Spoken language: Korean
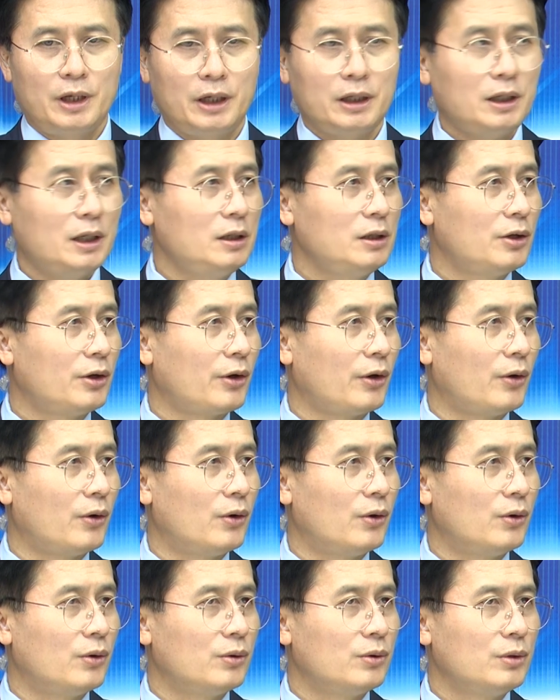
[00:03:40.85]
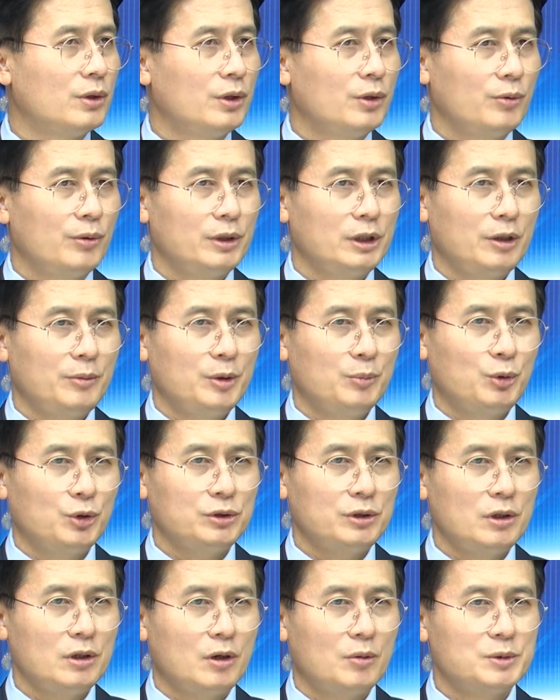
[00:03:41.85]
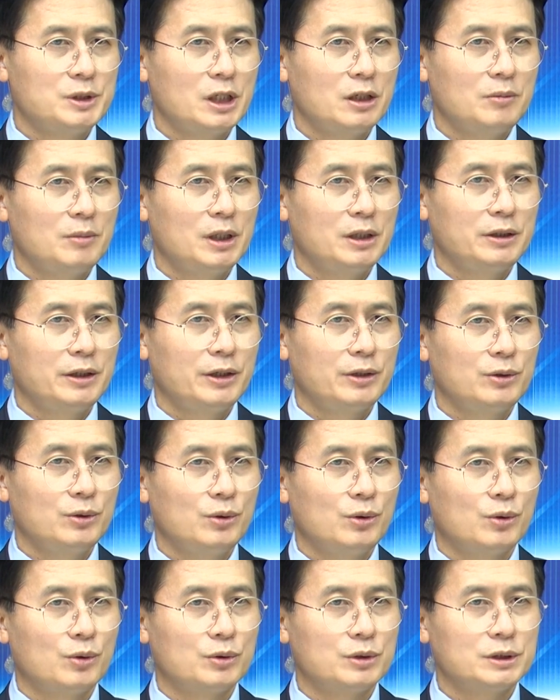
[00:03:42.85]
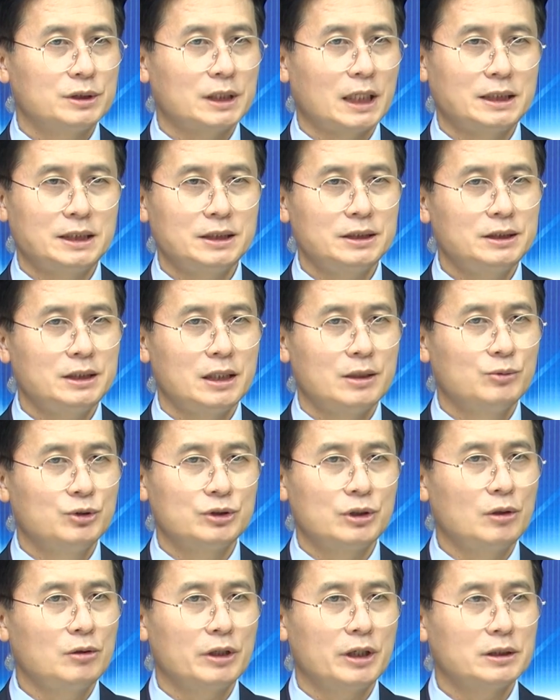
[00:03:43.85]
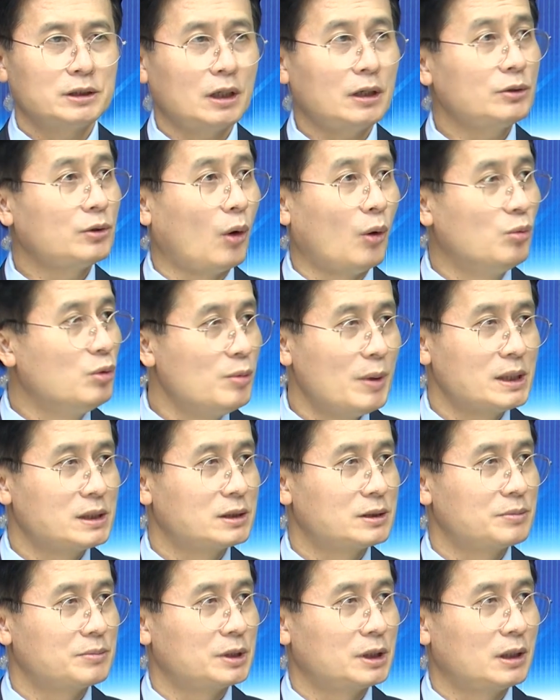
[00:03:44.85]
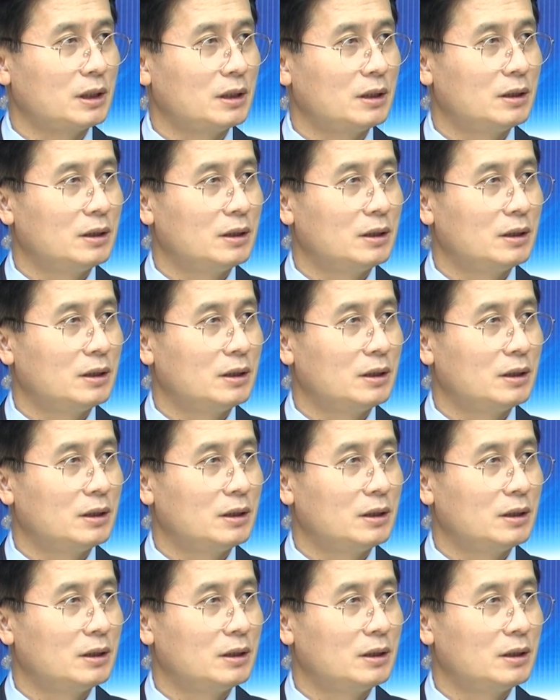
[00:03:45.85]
헷갈려요. 왜냐하면 포털 검색만 해도 자칭 재무설계사가 너무 많습니다.